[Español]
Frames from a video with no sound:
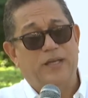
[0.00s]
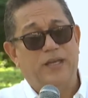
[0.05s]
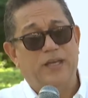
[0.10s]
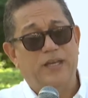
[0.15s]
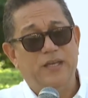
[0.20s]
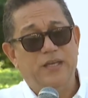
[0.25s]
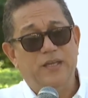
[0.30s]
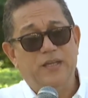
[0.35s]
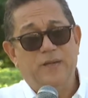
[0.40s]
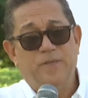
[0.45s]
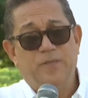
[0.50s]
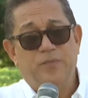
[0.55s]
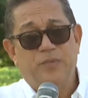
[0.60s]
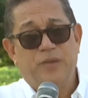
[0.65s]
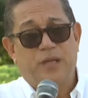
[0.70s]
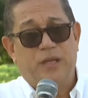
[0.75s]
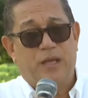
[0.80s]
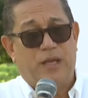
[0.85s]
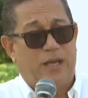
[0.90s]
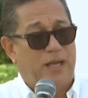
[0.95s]
y
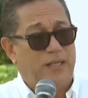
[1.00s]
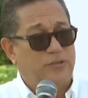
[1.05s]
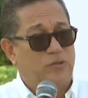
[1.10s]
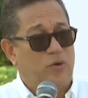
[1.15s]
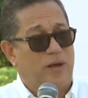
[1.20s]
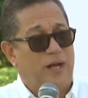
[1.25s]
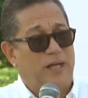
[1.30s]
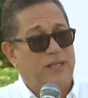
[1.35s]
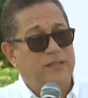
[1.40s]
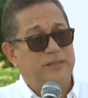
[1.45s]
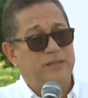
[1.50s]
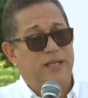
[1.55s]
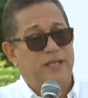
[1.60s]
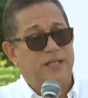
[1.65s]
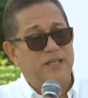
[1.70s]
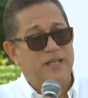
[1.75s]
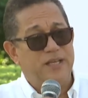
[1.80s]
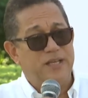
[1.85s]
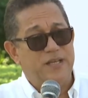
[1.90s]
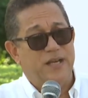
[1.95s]
el hogar de
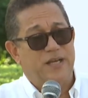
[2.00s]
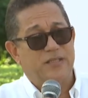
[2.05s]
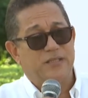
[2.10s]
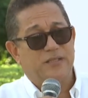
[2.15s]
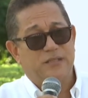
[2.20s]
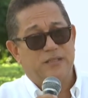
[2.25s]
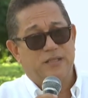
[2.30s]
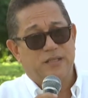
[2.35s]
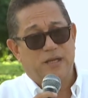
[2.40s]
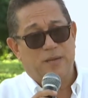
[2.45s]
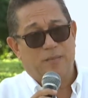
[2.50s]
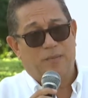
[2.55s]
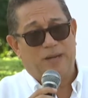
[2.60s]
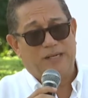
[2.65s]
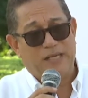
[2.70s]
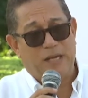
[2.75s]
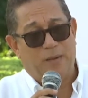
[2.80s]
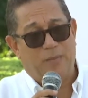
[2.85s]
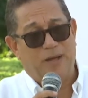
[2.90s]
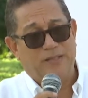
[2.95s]
niñas
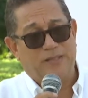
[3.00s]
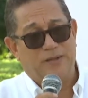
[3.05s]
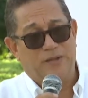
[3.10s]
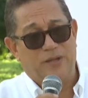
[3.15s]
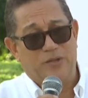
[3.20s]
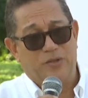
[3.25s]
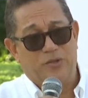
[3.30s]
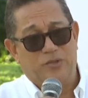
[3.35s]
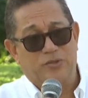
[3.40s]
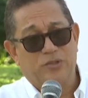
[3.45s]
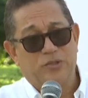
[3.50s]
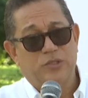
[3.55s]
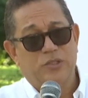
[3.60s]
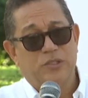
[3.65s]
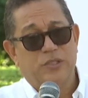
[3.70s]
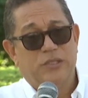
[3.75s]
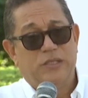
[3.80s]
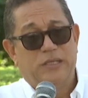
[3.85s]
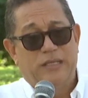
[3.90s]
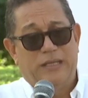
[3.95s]
María Madre de Dios.
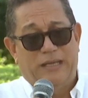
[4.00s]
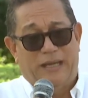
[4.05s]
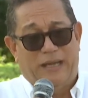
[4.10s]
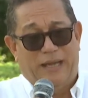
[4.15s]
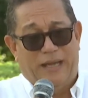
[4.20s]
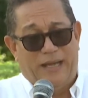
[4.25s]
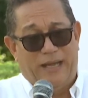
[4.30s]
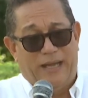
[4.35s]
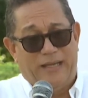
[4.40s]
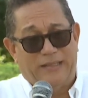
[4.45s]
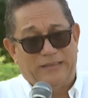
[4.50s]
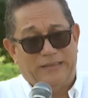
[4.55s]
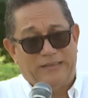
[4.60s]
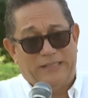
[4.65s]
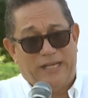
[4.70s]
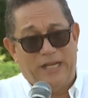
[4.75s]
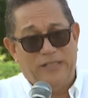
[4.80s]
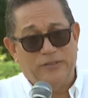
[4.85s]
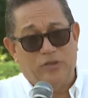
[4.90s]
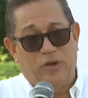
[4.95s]

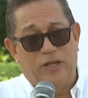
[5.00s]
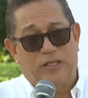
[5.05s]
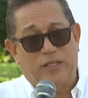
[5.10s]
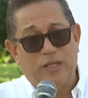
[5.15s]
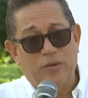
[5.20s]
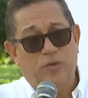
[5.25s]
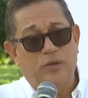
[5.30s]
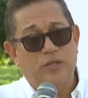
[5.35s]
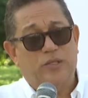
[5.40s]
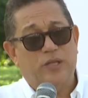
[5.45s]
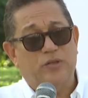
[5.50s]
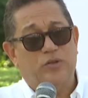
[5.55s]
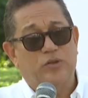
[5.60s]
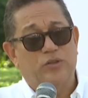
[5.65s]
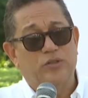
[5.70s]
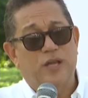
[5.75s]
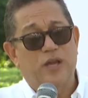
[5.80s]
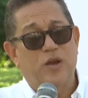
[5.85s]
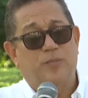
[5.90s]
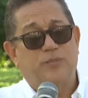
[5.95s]
El objetivo de este
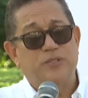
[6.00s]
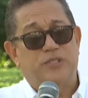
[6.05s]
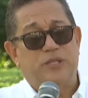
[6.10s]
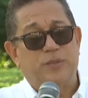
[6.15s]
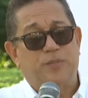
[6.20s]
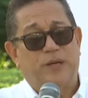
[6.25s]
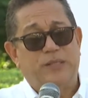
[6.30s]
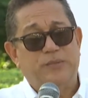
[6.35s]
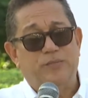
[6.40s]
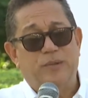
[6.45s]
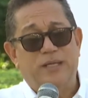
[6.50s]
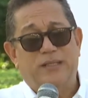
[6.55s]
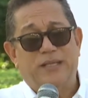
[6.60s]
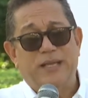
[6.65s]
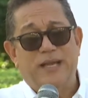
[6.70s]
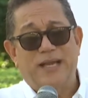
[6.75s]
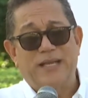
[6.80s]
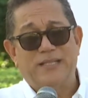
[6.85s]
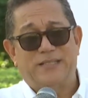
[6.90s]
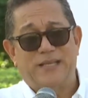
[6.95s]
torneo
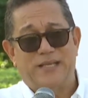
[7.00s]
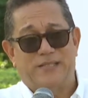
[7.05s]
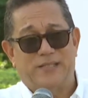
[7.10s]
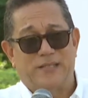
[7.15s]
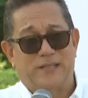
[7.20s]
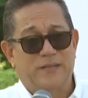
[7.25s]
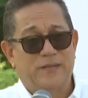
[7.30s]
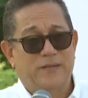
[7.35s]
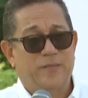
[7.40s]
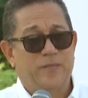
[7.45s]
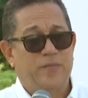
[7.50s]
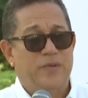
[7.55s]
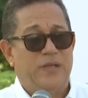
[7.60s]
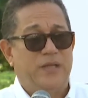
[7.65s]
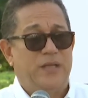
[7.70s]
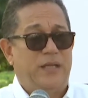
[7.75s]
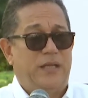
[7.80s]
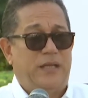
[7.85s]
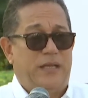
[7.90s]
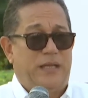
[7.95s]
principalmente es ese,
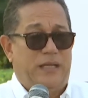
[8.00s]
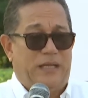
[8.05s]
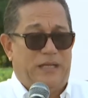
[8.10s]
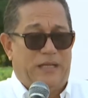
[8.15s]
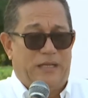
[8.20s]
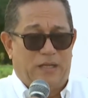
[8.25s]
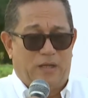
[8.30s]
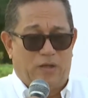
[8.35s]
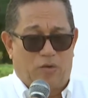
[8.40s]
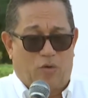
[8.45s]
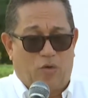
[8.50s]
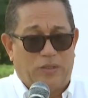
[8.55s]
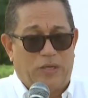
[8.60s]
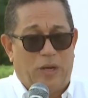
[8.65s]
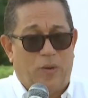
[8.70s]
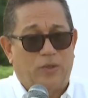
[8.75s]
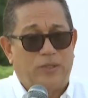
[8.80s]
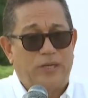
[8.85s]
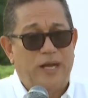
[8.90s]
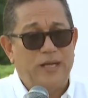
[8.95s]

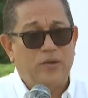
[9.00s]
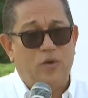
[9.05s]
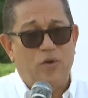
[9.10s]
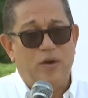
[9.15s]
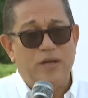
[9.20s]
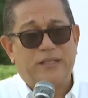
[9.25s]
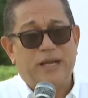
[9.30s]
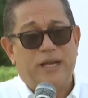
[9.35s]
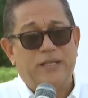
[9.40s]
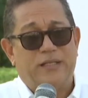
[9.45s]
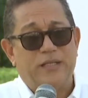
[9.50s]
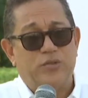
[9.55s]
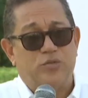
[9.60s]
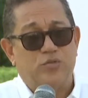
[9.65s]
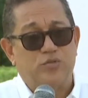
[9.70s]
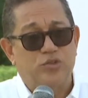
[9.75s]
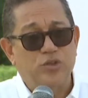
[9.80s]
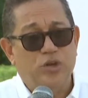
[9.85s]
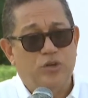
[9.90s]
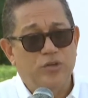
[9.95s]
colaborar con estas
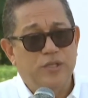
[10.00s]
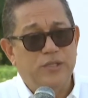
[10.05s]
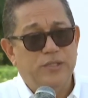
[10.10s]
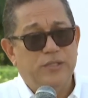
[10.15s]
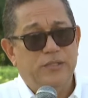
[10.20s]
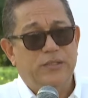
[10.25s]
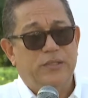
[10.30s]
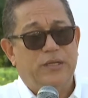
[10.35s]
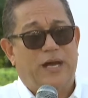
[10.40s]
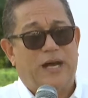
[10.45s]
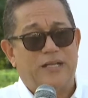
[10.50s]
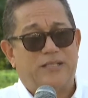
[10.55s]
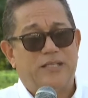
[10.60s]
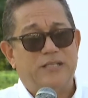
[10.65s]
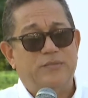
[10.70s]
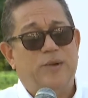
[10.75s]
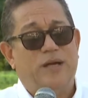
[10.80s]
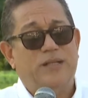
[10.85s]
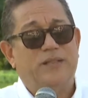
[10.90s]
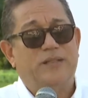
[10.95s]
instituciones,
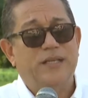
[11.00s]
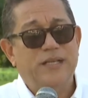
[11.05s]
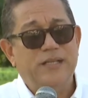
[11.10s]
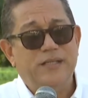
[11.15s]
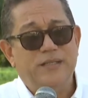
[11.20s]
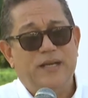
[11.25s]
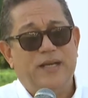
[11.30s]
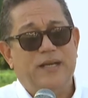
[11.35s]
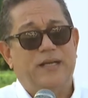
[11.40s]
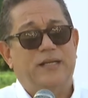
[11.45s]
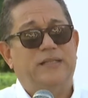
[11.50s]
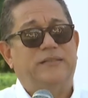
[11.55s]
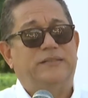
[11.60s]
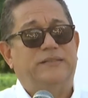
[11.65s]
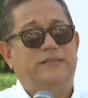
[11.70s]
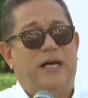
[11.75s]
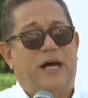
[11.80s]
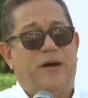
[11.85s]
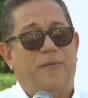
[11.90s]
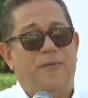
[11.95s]
hacer más digna
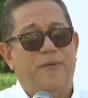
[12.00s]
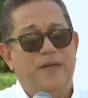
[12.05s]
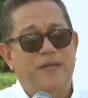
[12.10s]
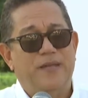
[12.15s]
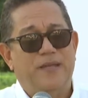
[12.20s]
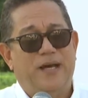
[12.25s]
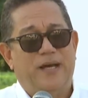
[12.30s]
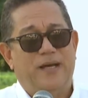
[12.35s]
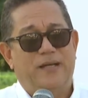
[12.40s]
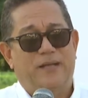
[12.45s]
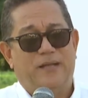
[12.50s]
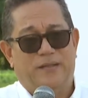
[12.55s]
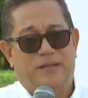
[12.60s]
la vida